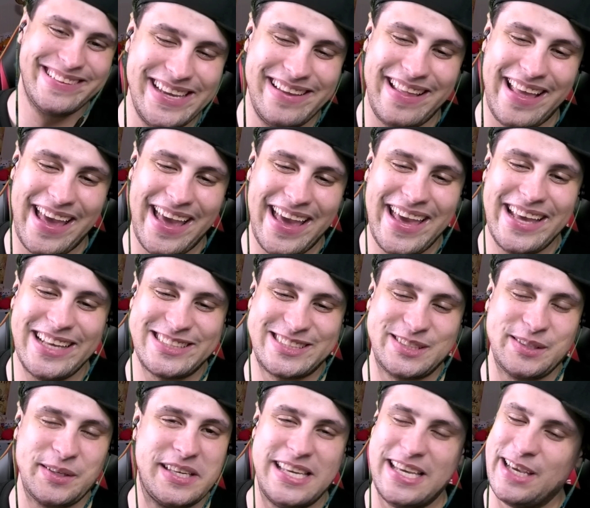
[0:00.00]
いいね、
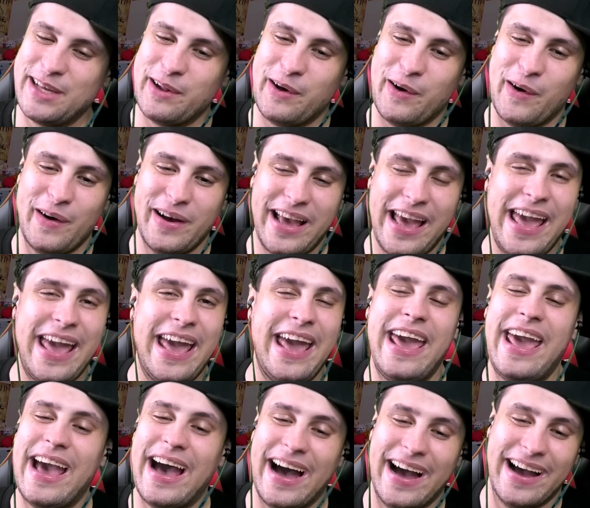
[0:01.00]
エースとヒーロー、
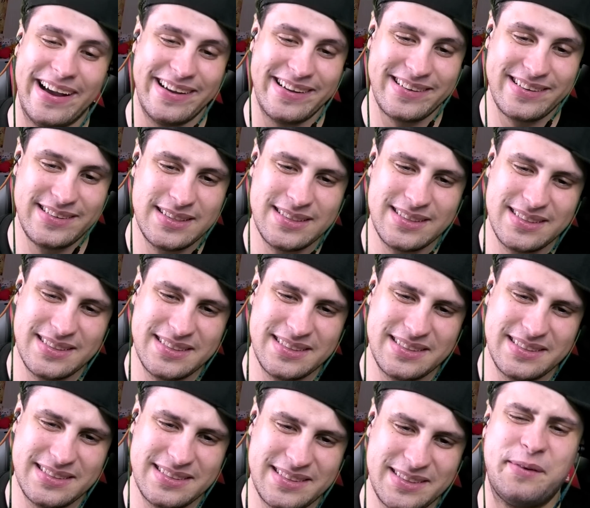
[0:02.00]
ええやん。
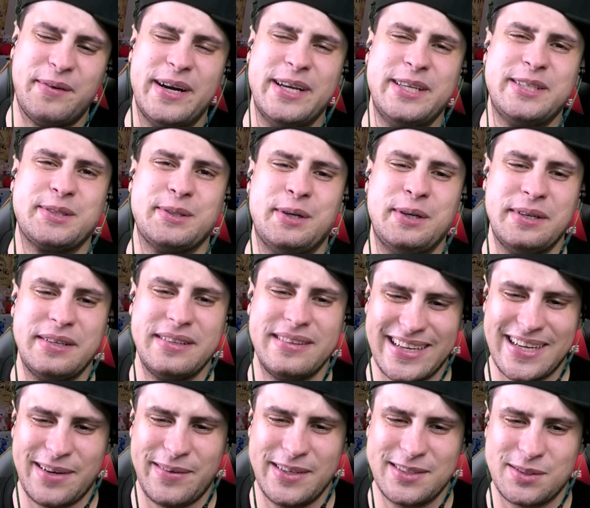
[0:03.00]
かわいそう、なん
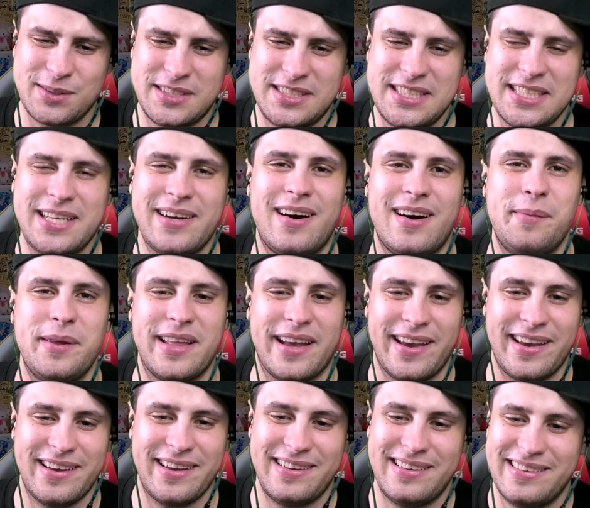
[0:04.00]
かかわいそう、ちいかわみ
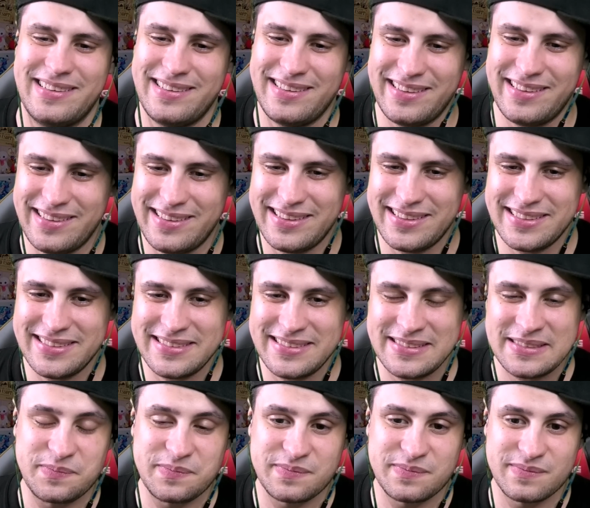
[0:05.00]
たい。
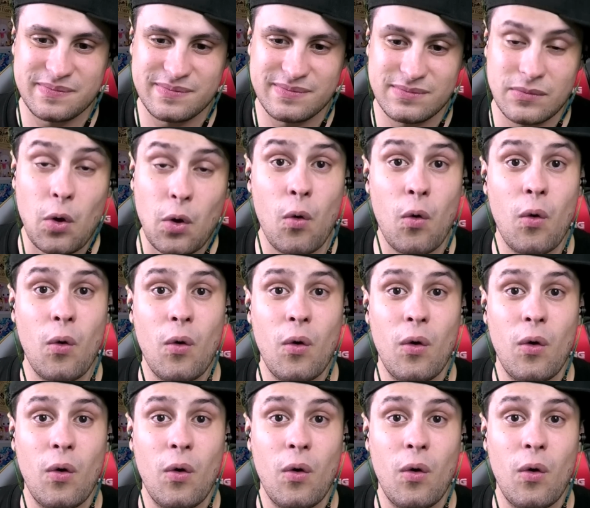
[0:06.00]
お前よくやっ